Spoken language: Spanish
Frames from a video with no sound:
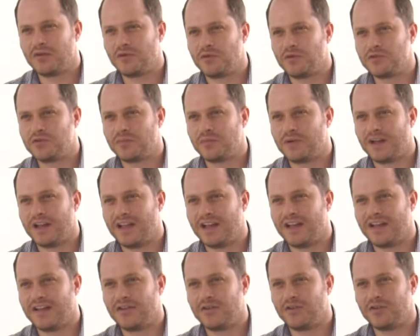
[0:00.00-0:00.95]
u 8
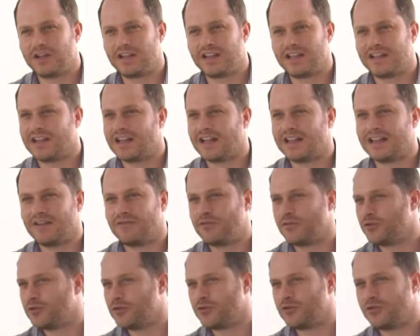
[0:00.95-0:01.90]
peleas, y yo hasta,
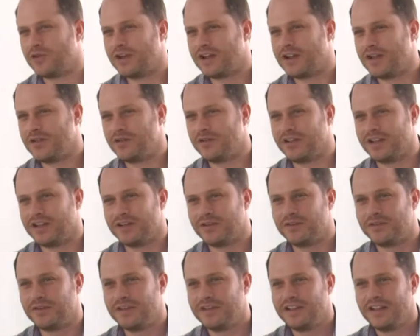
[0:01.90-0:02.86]
fotos con el gallo tengo.
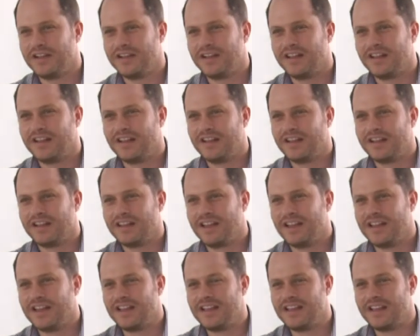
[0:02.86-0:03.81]

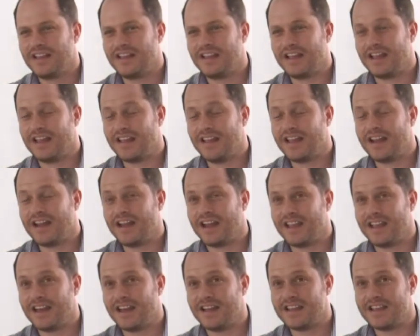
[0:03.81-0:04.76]
Dejé, de ir a
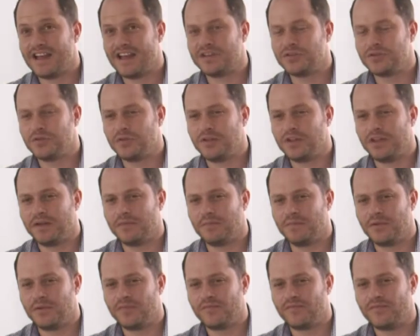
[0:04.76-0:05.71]
Gallera ya hace un
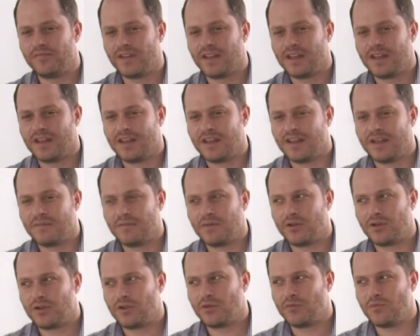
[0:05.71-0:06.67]
tiempo,
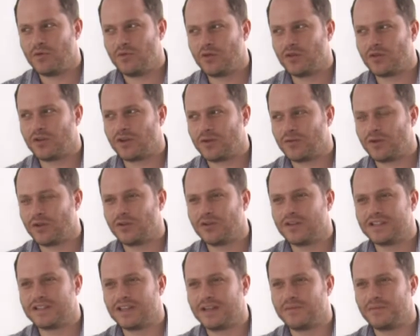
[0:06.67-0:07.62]
pero tengo muy buenos recuerdos
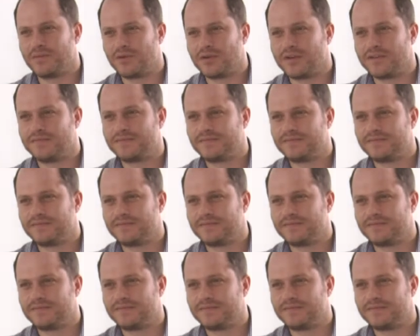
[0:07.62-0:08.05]
de esa época.